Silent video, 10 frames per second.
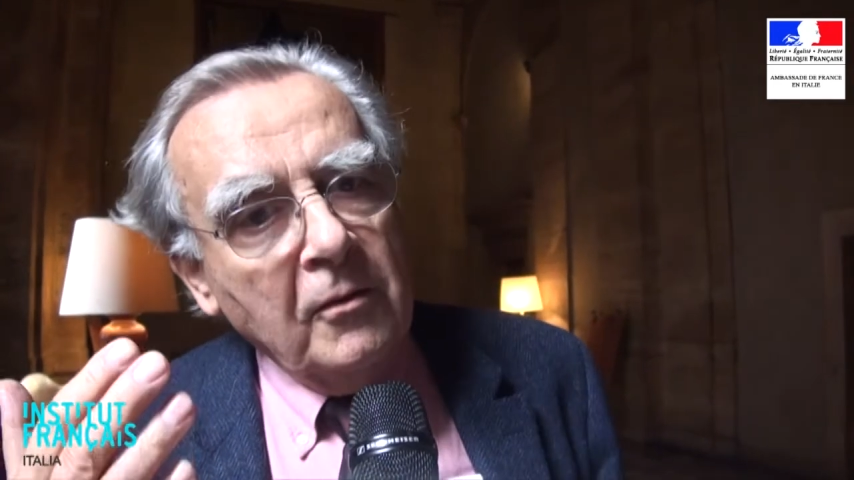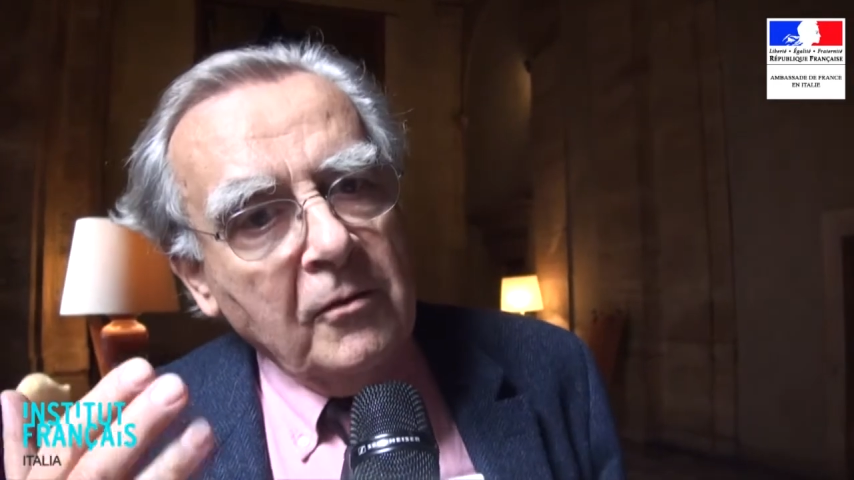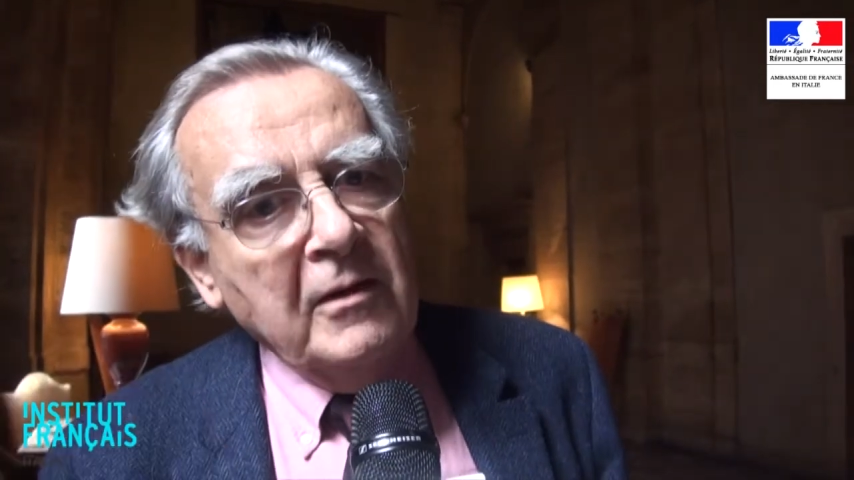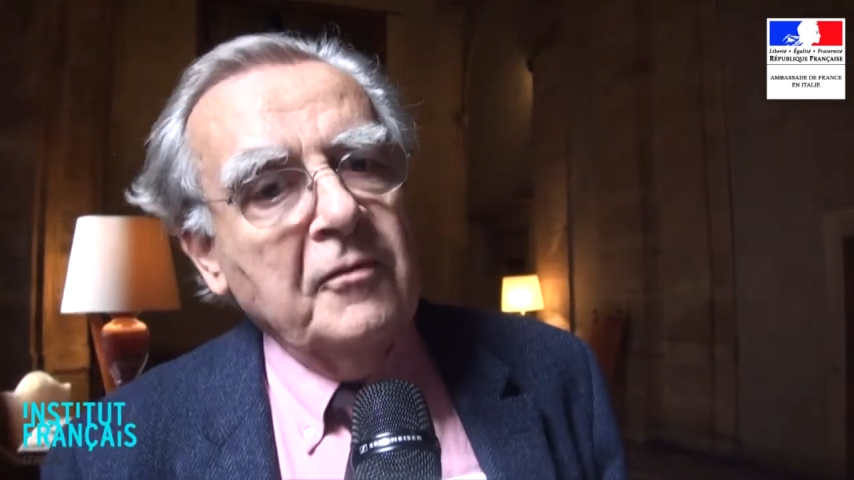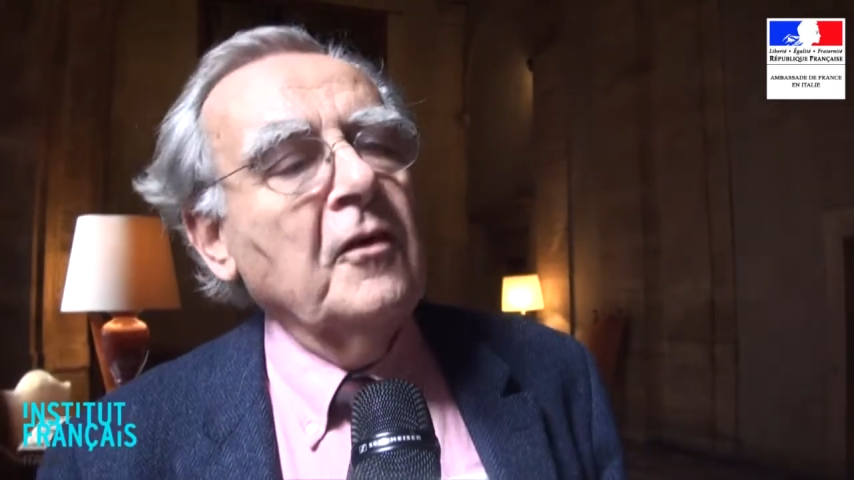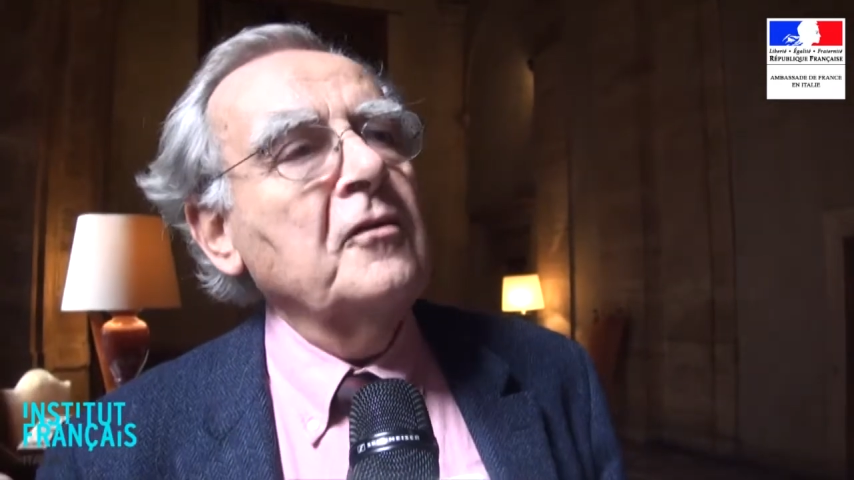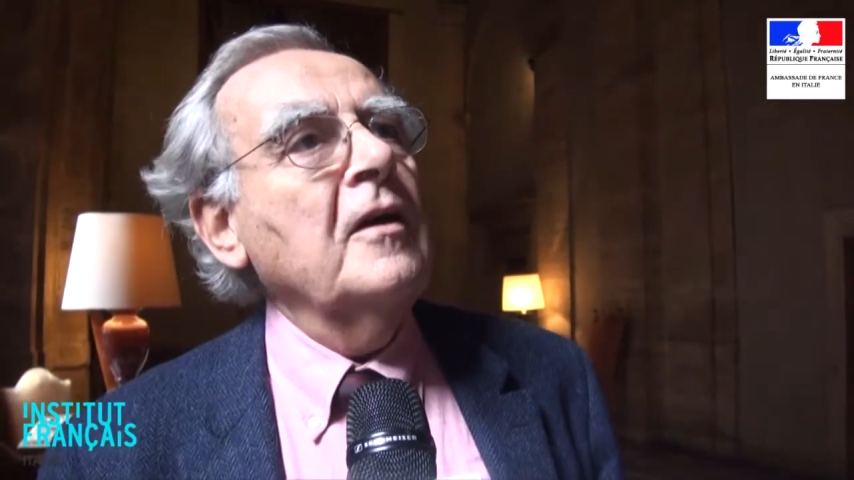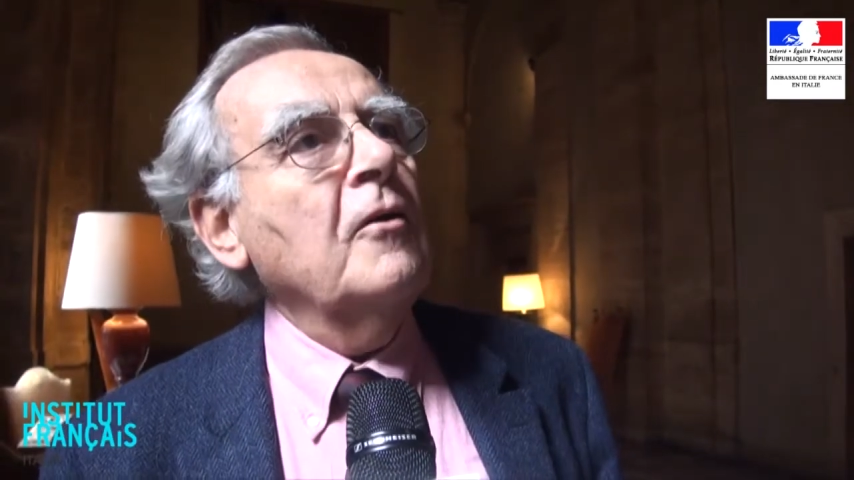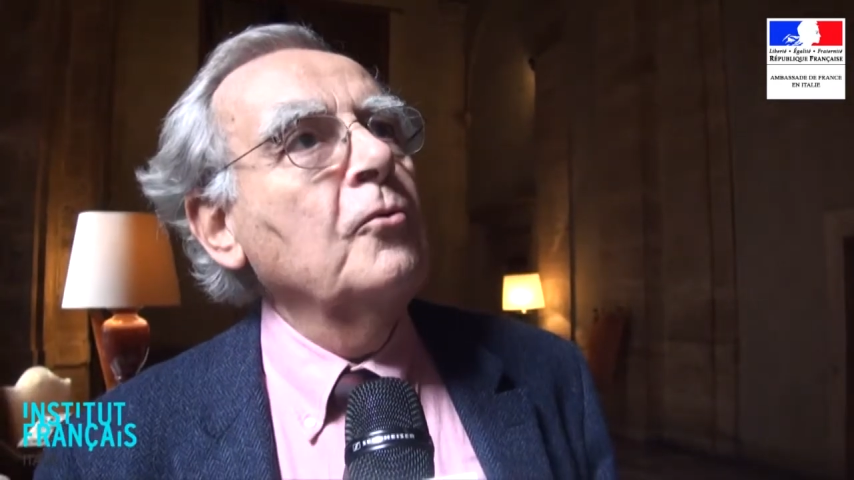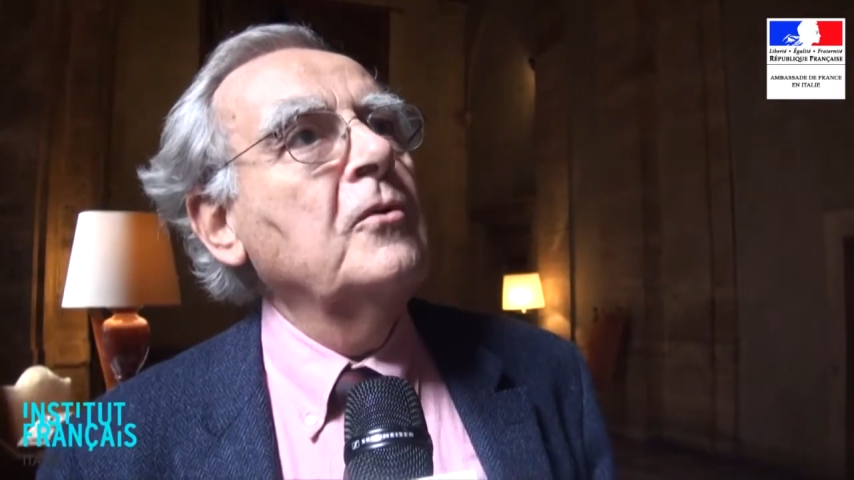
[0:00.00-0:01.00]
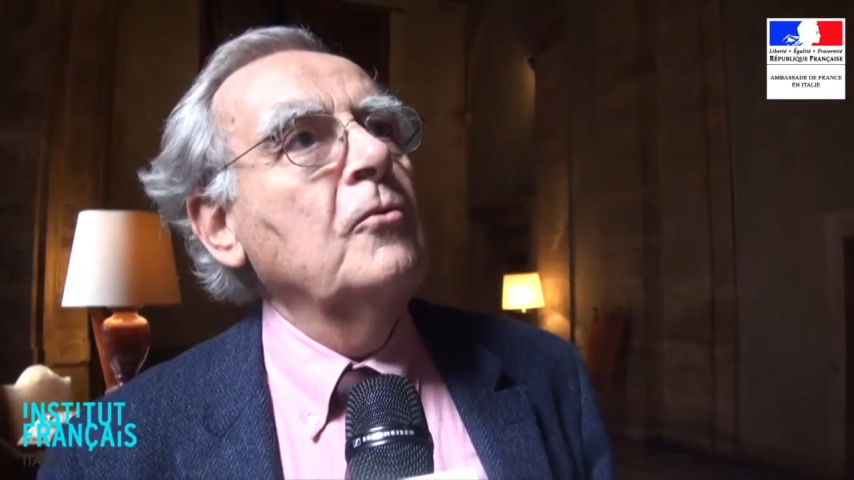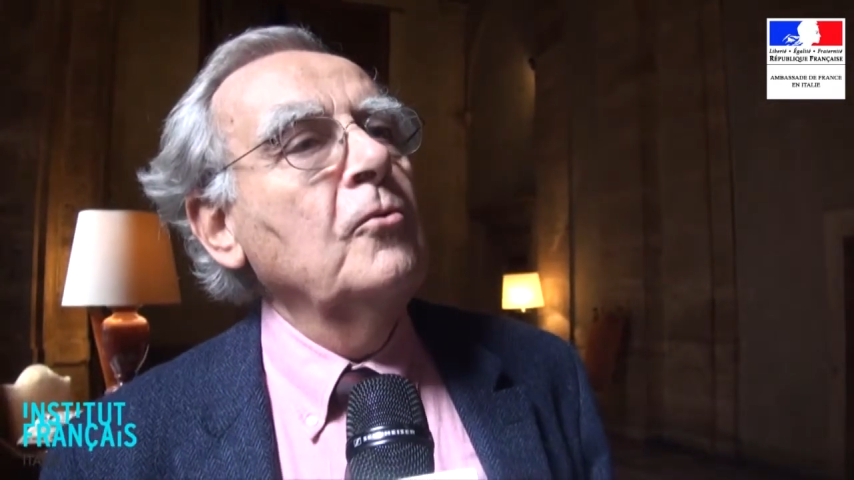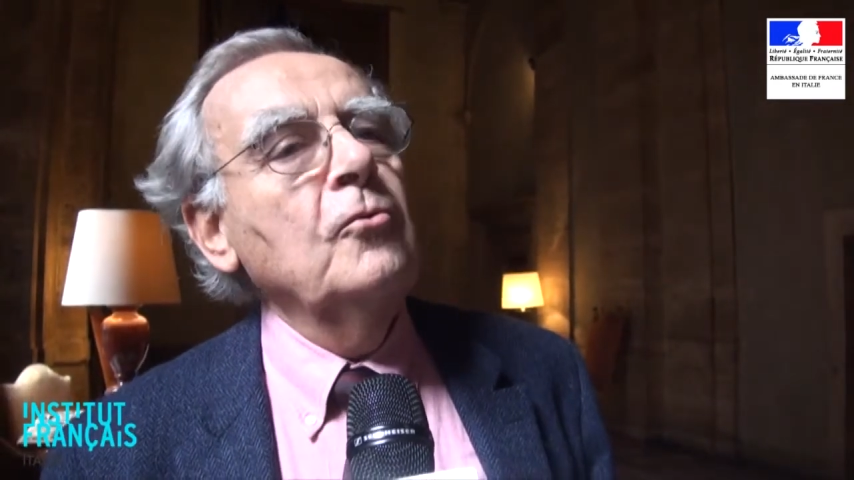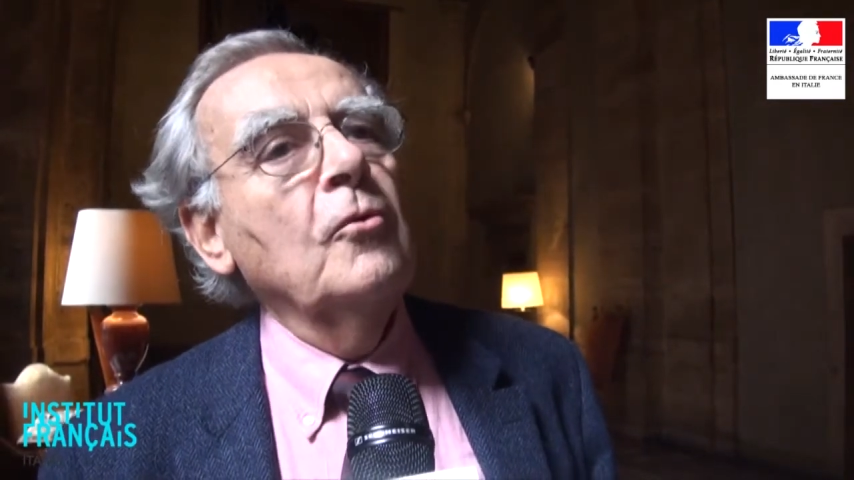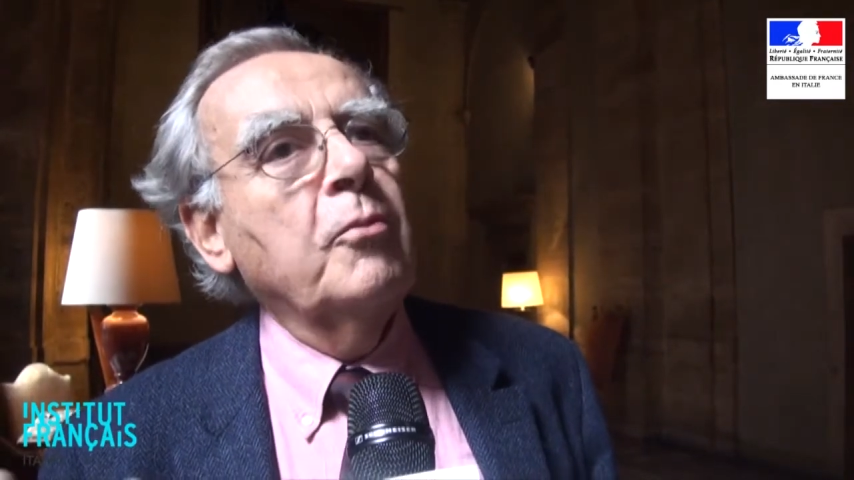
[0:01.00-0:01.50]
que les Français continuent de